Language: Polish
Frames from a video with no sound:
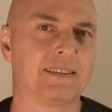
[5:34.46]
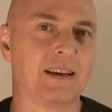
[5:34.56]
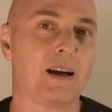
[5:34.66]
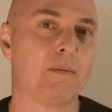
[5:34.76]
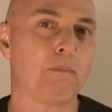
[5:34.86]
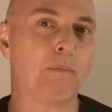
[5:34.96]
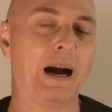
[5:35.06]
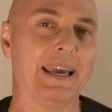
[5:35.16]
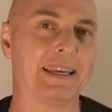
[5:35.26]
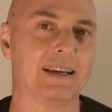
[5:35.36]
ta
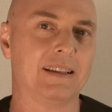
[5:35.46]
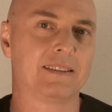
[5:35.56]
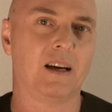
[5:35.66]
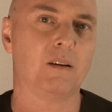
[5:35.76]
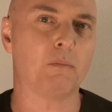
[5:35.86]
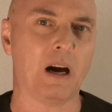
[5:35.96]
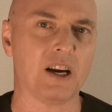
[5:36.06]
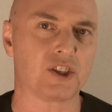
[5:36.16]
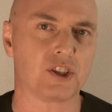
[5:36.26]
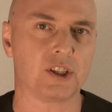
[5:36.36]
bajka, ta
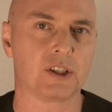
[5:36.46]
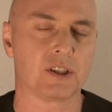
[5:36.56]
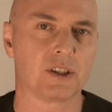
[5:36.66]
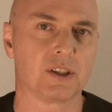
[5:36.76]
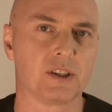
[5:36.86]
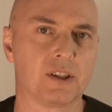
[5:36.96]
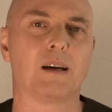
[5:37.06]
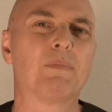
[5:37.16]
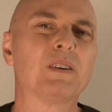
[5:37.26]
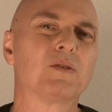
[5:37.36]
baśń? Na
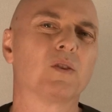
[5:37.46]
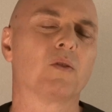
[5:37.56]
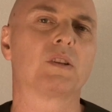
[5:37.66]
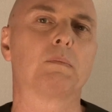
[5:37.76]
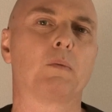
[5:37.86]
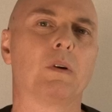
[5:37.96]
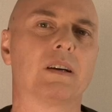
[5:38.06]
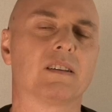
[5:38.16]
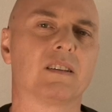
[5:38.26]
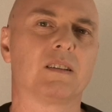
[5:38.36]
pewno nie
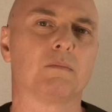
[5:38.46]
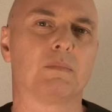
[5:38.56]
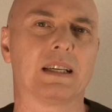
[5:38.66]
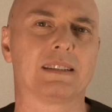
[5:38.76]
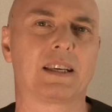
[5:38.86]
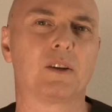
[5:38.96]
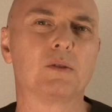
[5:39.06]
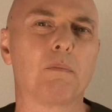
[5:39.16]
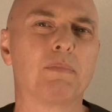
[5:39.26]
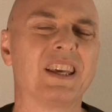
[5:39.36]
pomaga brak takiego
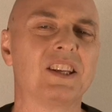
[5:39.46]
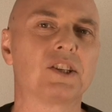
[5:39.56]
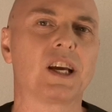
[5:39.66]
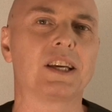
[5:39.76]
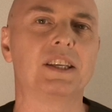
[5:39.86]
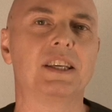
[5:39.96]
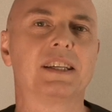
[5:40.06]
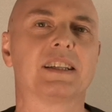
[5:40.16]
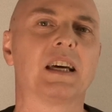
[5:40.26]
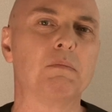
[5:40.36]
napięcia i
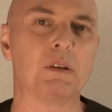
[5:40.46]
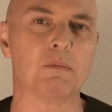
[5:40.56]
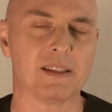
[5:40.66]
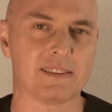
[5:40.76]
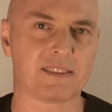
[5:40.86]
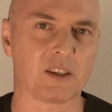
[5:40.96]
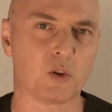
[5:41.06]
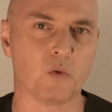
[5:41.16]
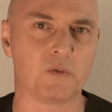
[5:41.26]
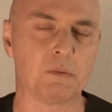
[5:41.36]
chemii między
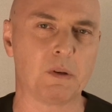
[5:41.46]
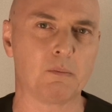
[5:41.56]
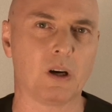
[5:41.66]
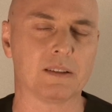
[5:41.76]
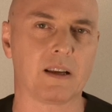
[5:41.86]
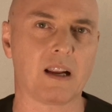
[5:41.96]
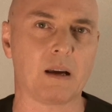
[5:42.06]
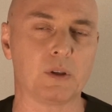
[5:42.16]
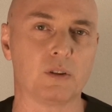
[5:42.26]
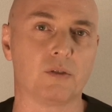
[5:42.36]
głównymi
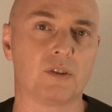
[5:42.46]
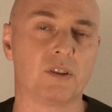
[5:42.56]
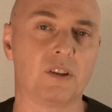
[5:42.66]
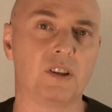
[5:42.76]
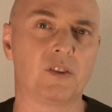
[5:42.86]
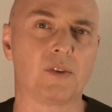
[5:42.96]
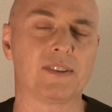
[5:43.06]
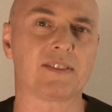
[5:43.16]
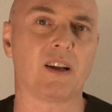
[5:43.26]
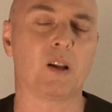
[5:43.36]
bohaterami. No i
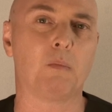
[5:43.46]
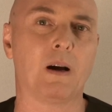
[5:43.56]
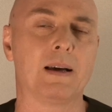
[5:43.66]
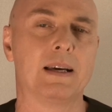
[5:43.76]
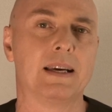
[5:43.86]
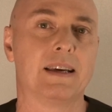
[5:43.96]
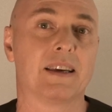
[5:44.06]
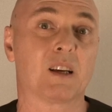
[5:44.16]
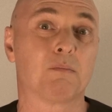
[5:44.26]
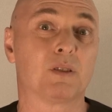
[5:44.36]
Idris Elba
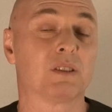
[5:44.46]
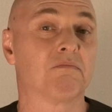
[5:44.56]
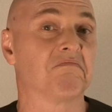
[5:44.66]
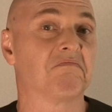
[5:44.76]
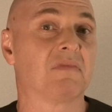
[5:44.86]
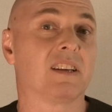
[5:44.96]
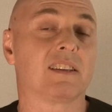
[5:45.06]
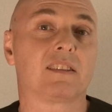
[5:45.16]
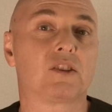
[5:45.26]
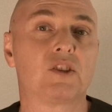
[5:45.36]
jakby
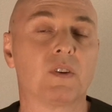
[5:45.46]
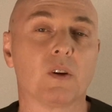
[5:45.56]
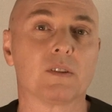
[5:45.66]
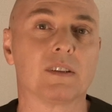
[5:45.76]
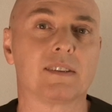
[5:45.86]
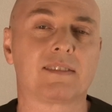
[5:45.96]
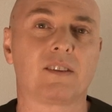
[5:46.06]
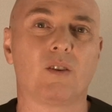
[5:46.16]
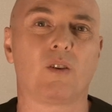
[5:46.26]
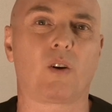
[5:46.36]
zadziwiony,
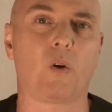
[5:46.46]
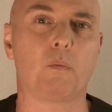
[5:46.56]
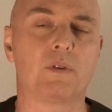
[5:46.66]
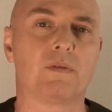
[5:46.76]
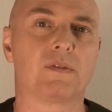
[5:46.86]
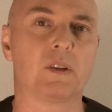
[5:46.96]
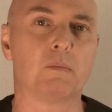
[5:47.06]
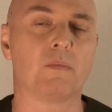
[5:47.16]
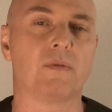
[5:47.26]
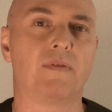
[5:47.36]
co robi w
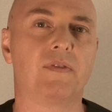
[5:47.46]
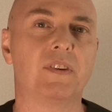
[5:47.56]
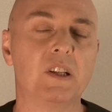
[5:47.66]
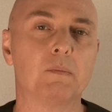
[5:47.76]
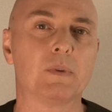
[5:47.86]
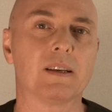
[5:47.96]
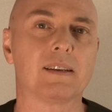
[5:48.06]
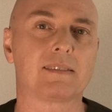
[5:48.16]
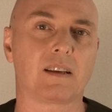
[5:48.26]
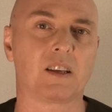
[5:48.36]
tym
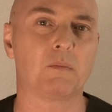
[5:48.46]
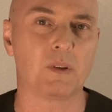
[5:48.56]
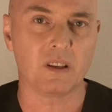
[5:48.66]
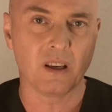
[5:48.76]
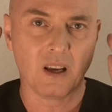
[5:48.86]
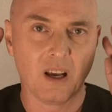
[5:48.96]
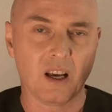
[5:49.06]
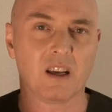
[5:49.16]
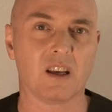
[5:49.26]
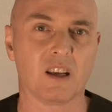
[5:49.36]
filmie z takimi
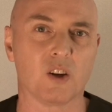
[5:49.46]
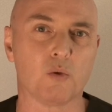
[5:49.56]
e,